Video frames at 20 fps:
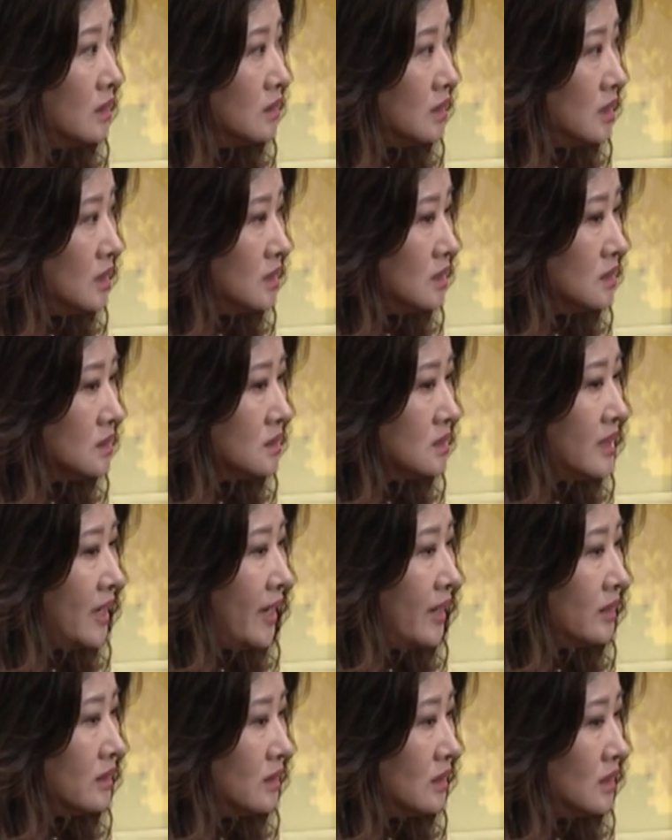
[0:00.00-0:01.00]
你
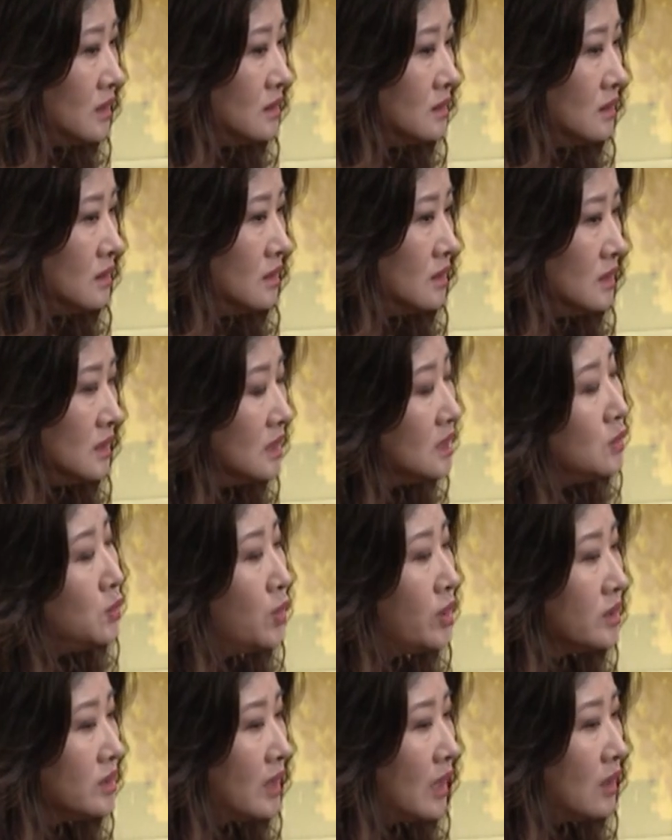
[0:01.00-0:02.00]
在你医
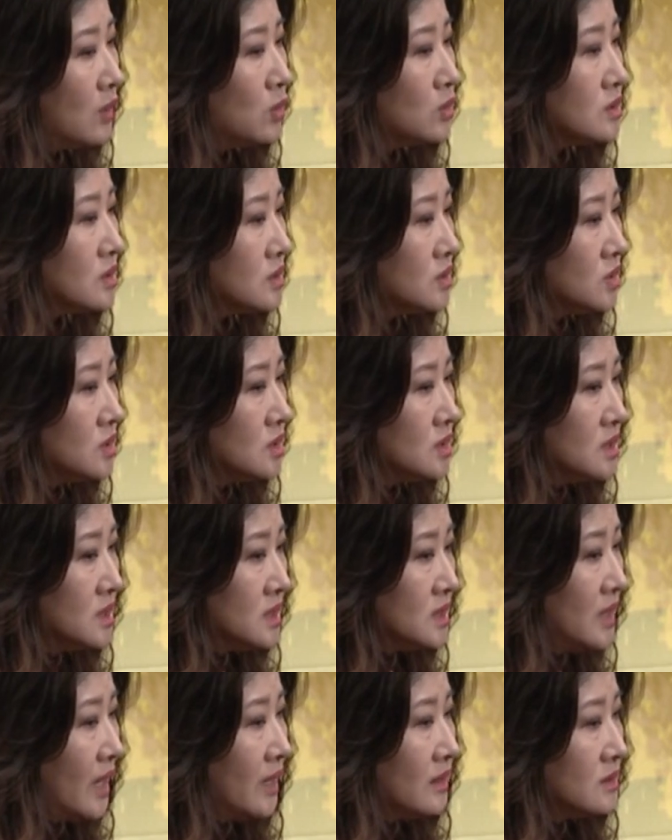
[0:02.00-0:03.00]
院啊，或者是
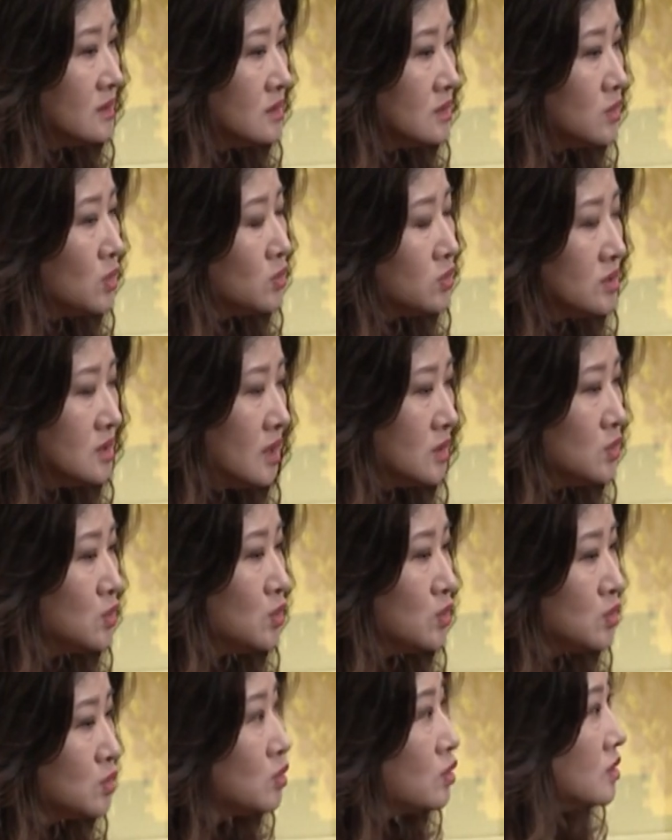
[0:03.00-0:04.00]
其他的这种诊
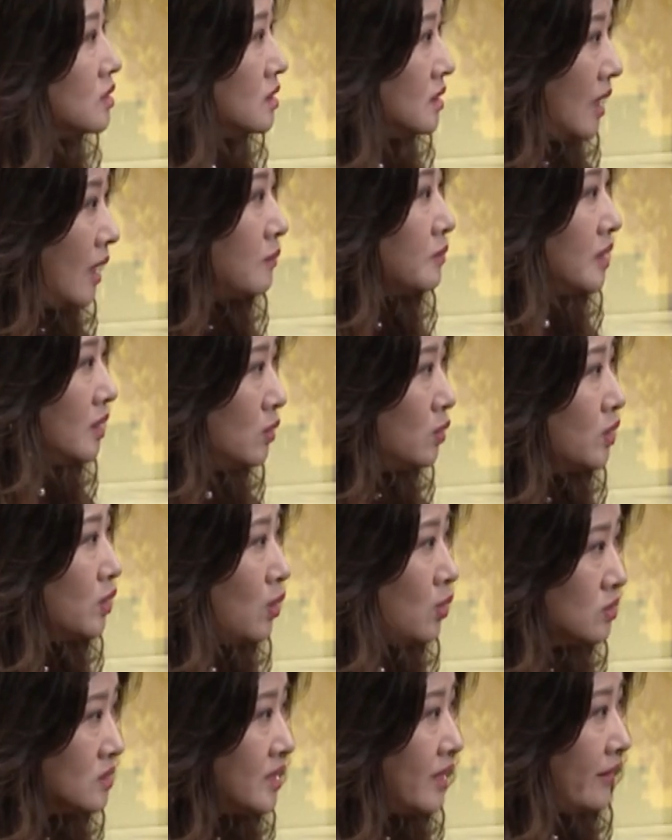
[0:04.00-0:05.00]
所做的，他们也会
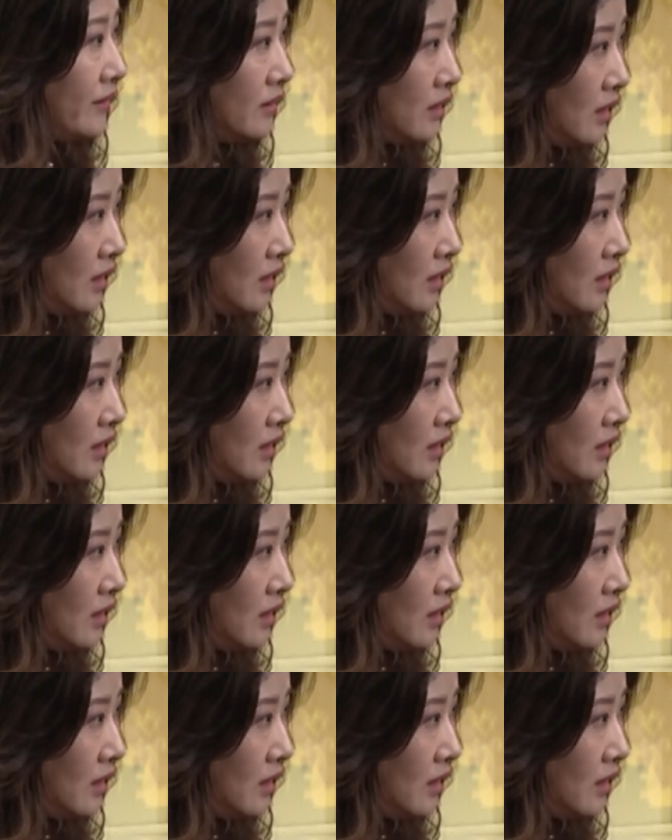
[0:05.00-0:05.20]
供参